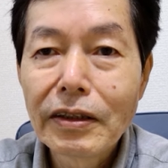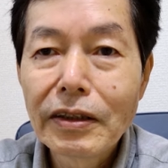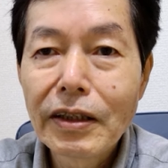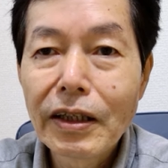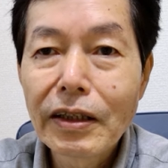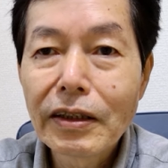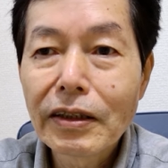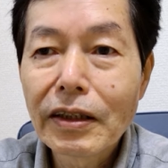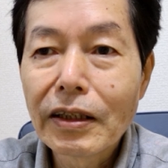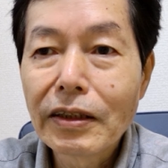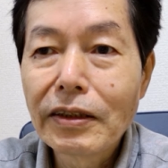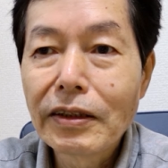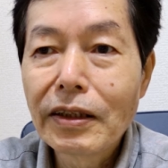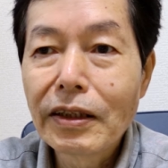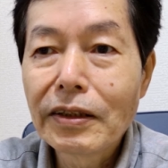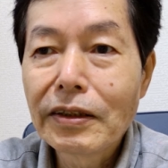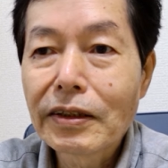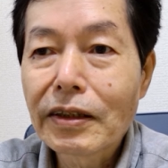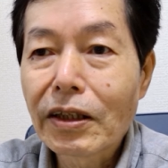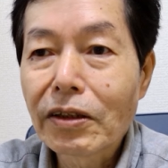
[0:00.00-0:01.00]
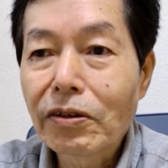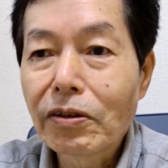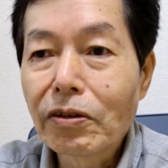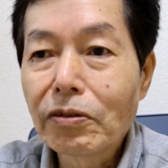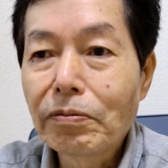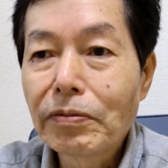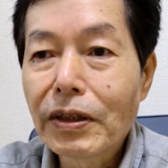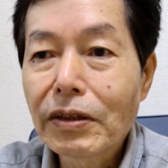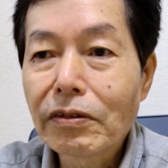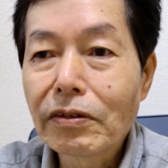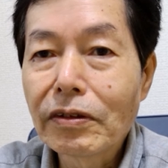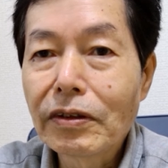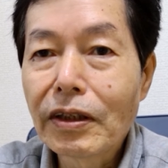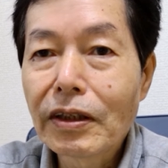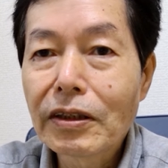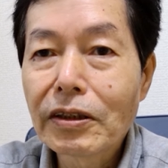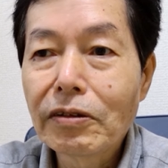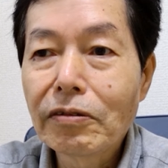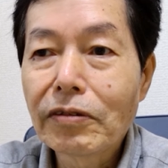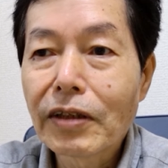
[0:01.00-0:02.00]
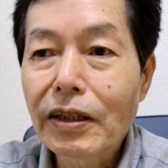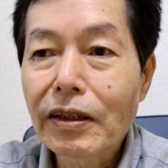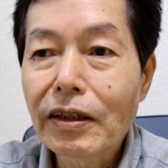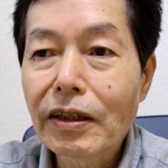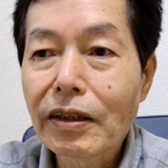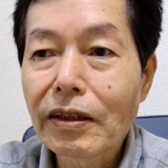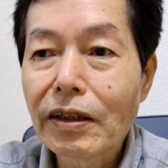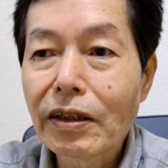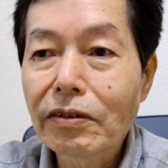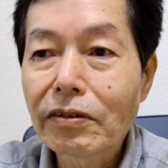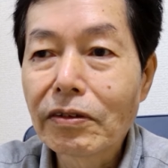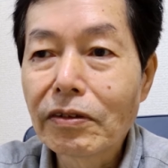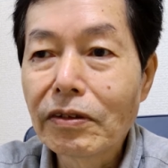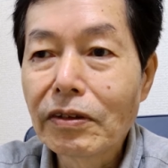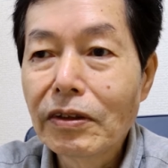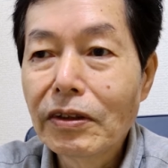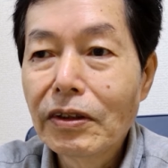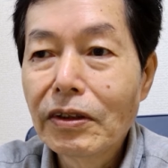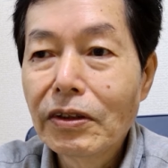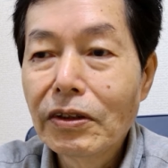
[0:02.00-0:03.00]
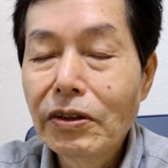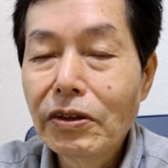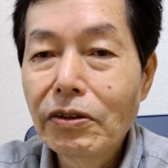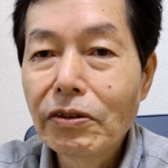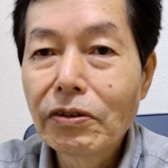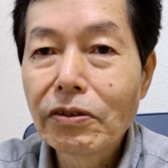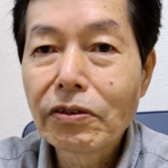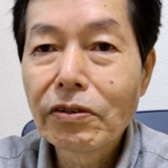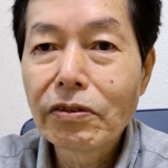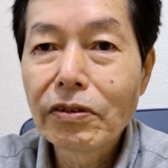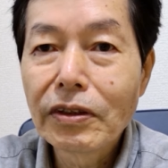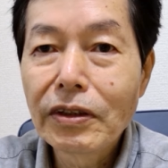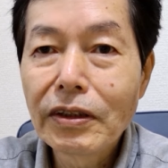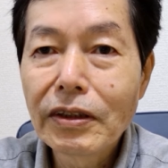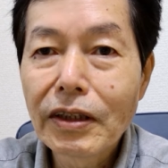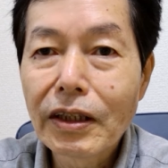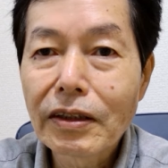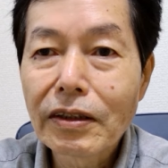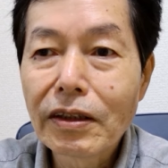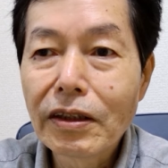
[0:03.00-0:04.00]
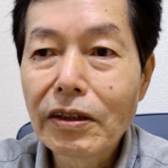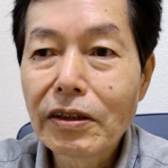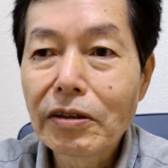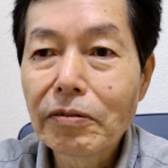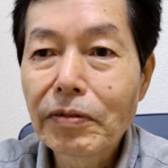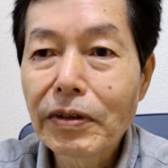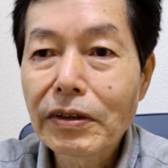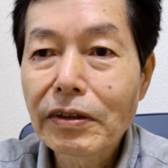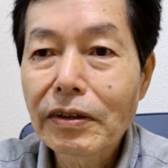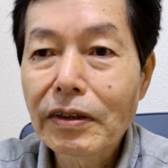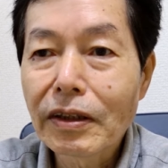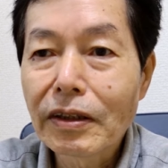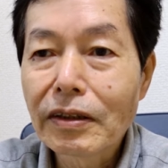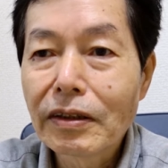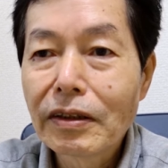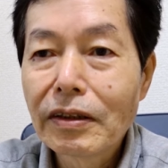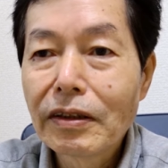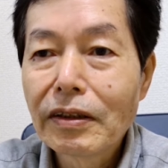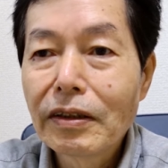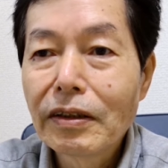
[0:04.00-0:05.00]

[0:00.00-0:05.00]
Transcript: 嫌いな秀近とうまくできるわけがなく、憂鬱になっていきました。